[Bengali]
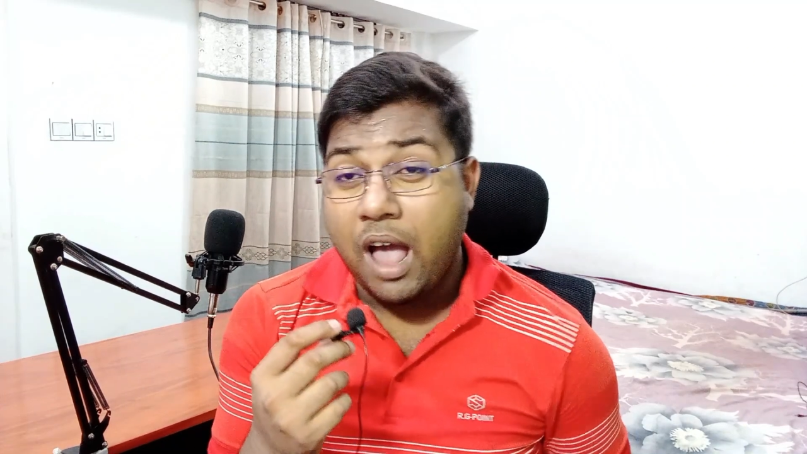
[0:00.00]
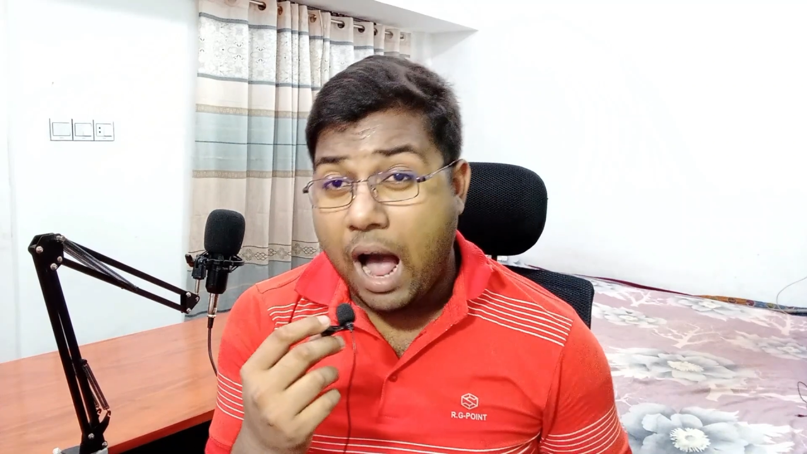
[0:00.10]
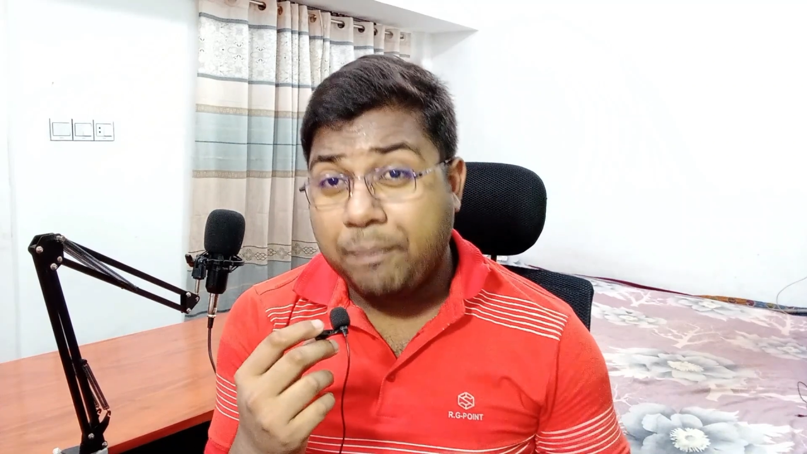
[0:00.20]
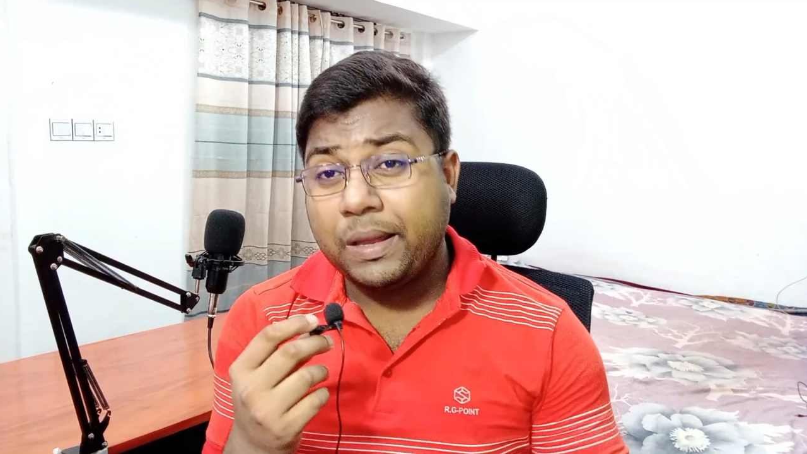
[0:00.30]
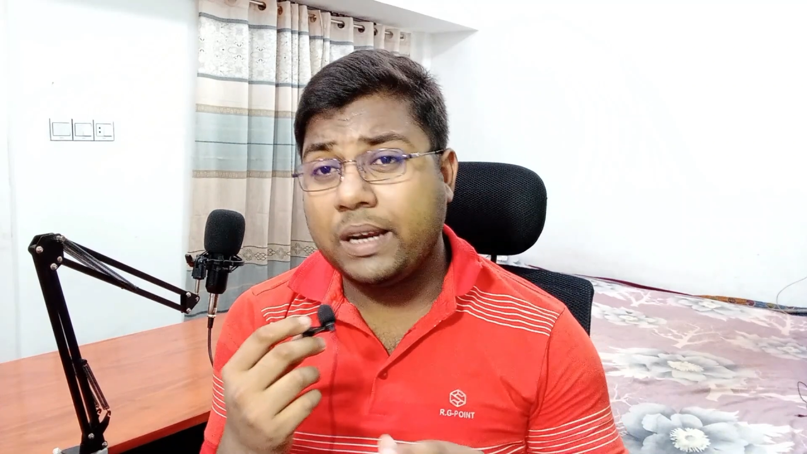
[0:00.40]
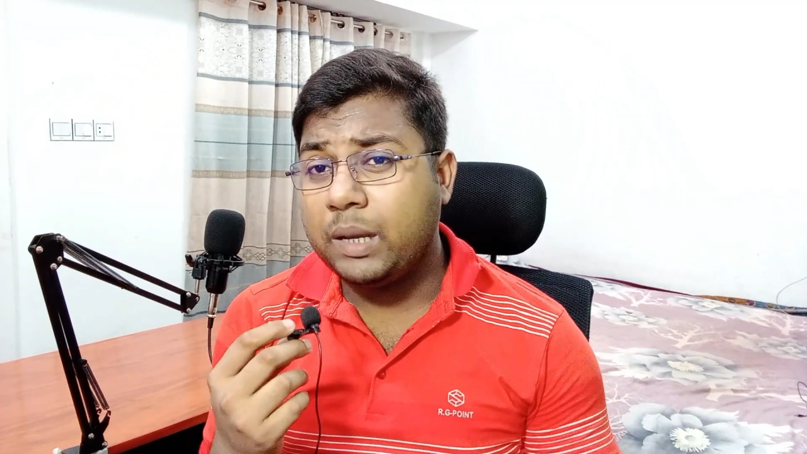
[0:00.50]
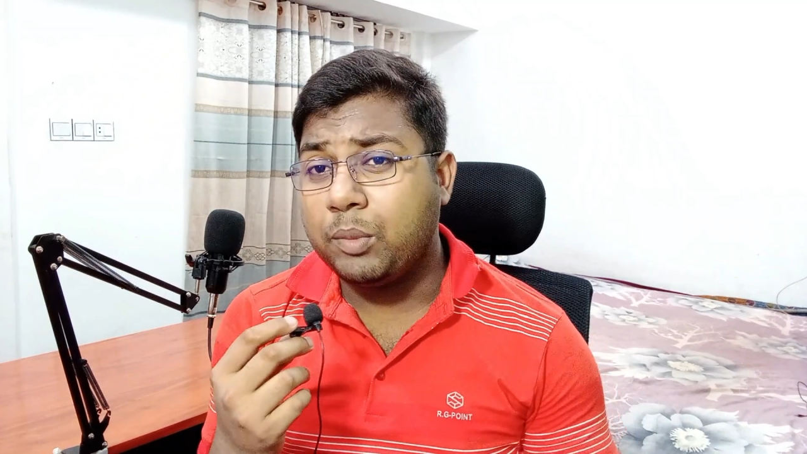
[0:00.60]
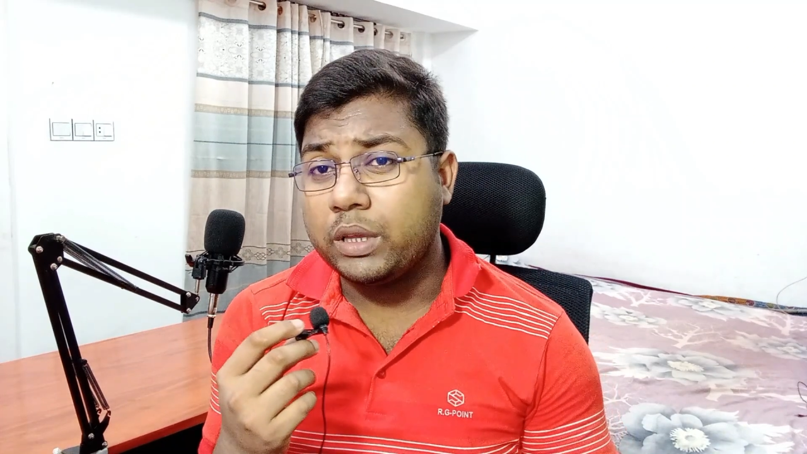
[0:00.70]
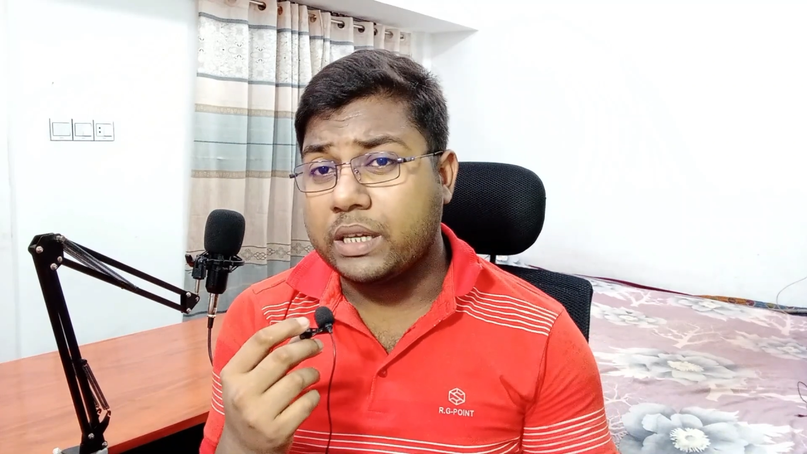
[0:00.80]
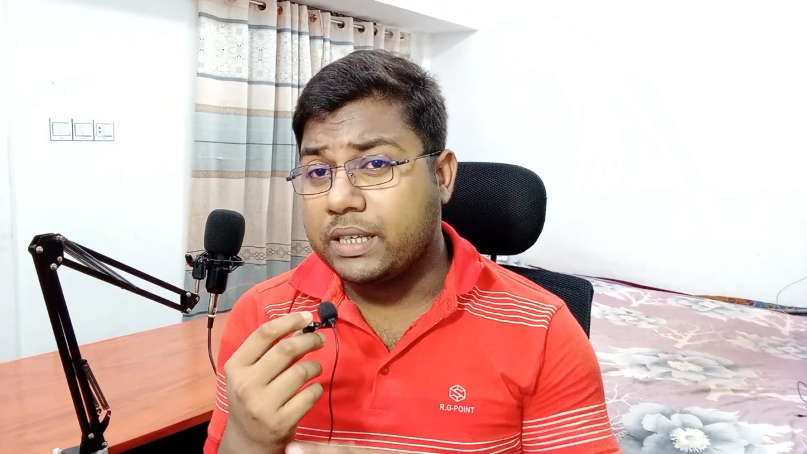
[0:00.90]
আপনারা কি
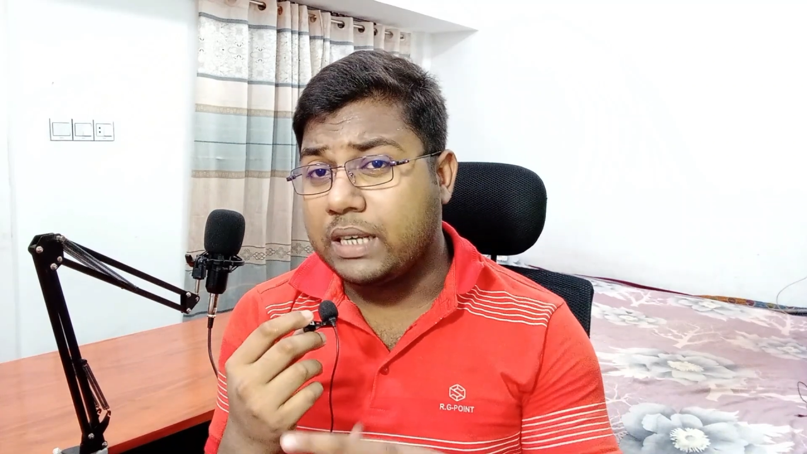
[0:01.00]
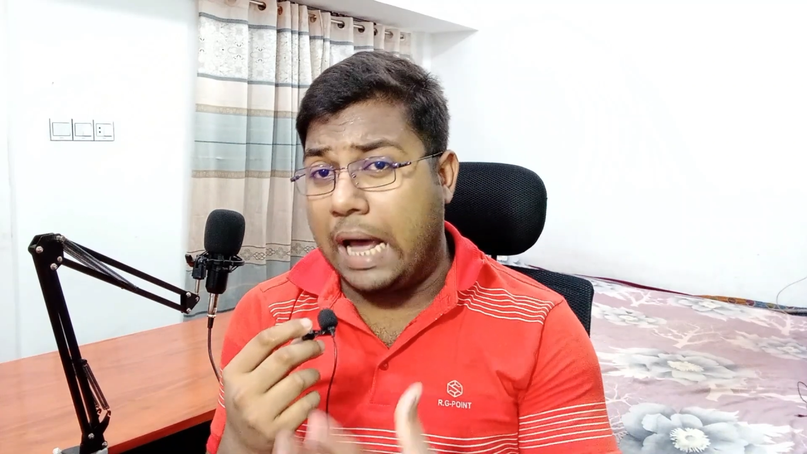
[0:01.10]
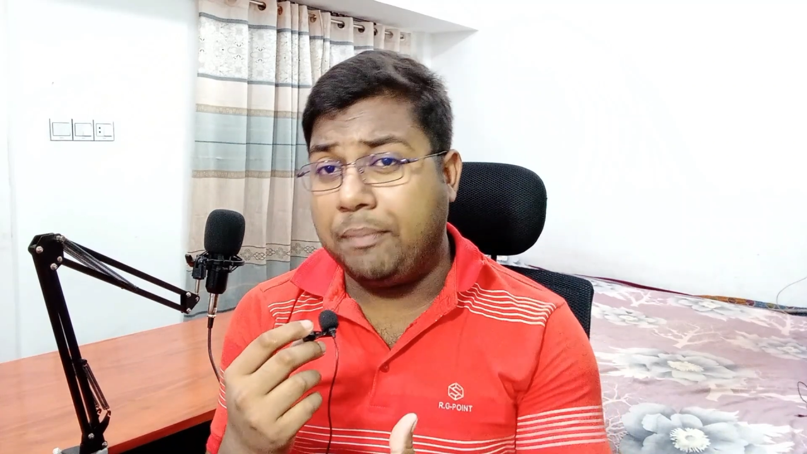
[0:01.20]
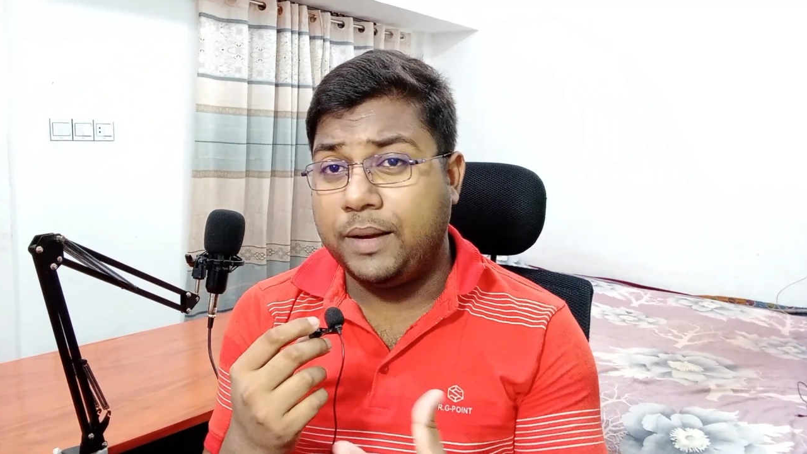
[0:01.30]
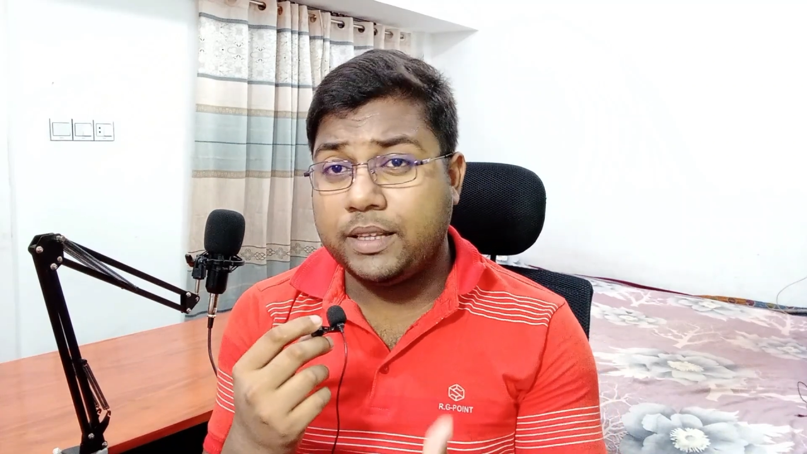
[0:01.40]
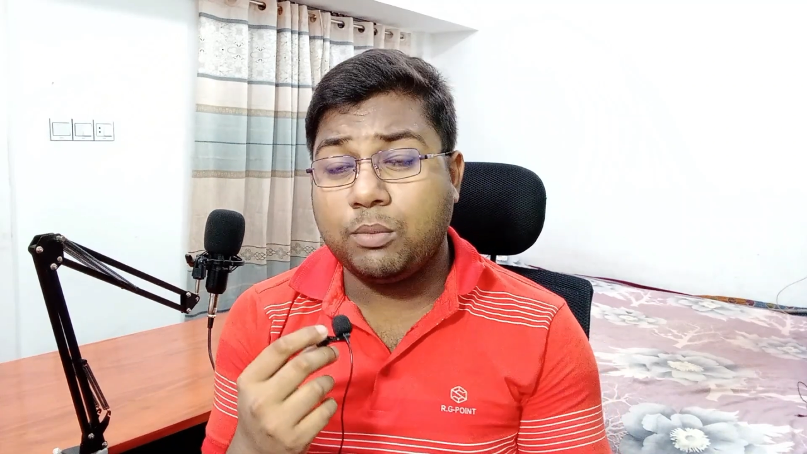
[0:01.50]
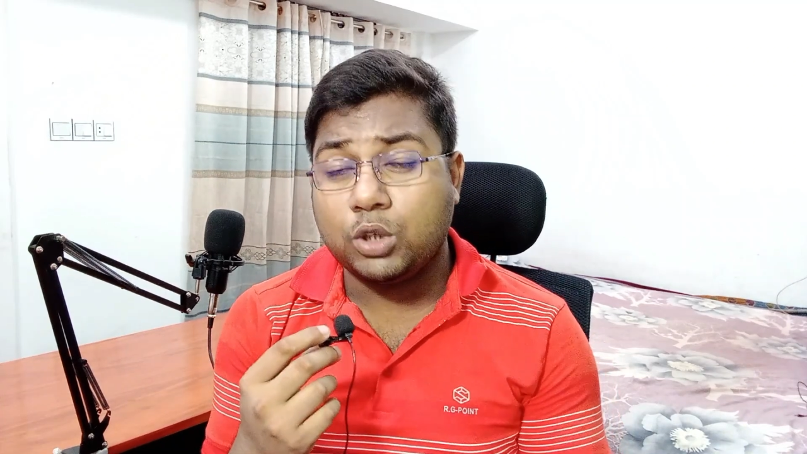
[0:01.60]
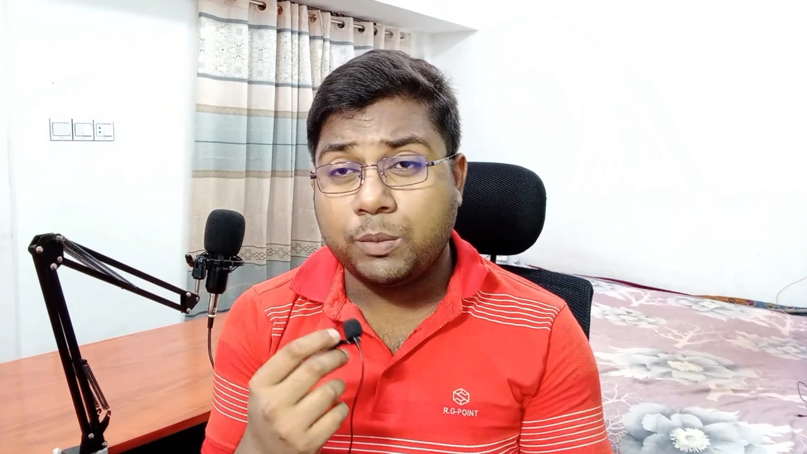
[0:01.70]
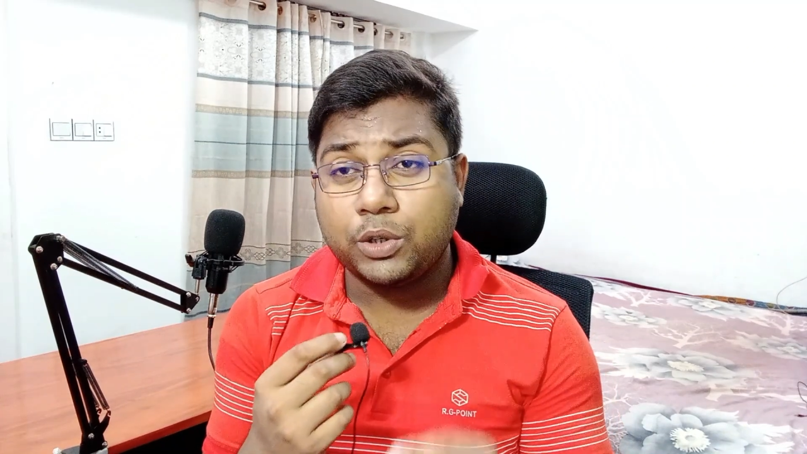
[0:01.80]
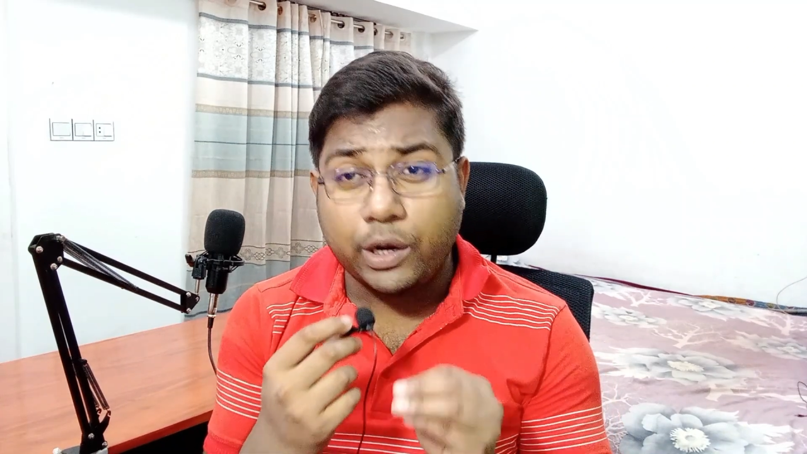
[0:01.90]
বলতেছেন আপনাদের
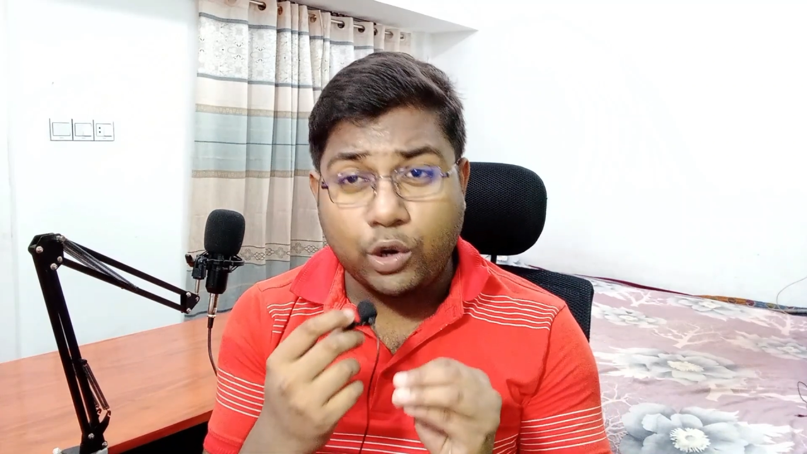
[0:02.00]
মতামতটা